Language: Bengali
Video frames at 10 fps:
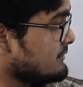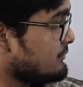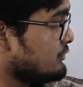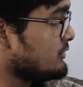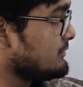যেমন
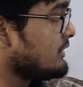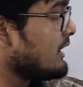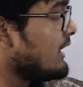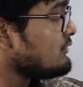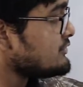প্রথমটা হলো
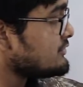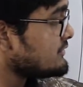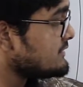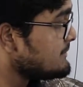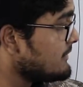
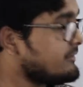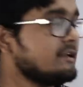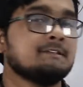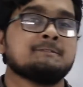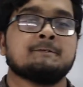আউটসোর্সিং বা
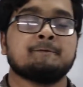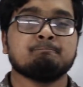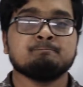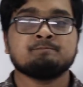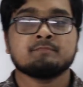ফ্রিল্যান্সিং
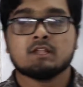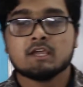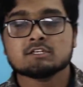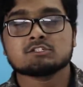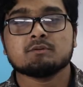
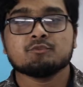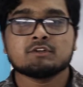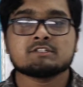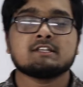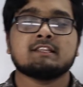এই
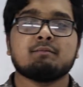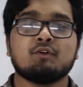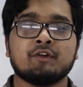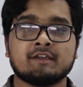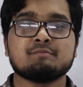শব্দটার সাথে
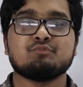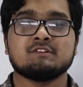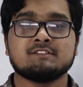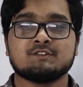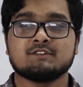আমরা অনেকেই
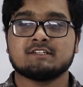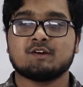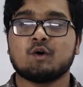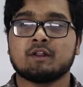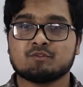পরিচিত যে
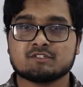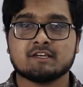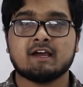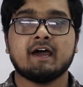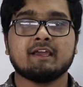ঘরে
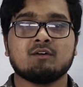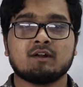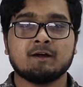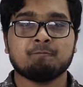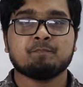বসে আয়
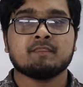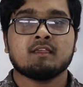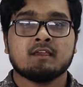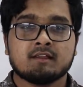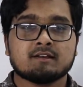করা
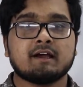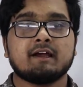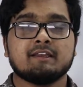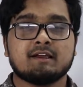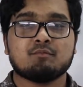
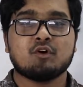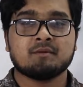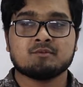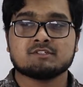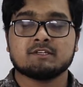টাকা ইনকাম
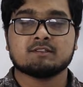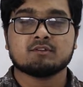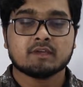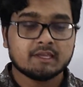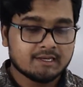ঘরে বসেই
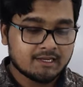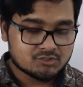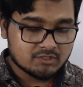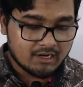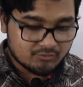তো এটা
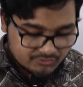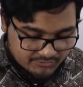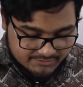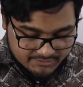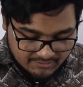আসলে
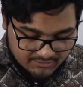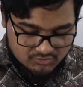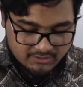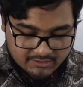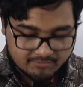আউটসোর্সিংটা
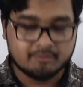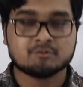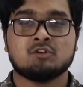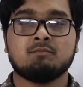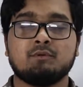আসলে কিভাবে
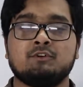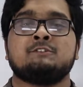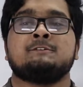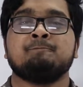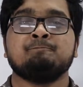সম্ভব
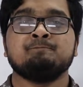হয়েছে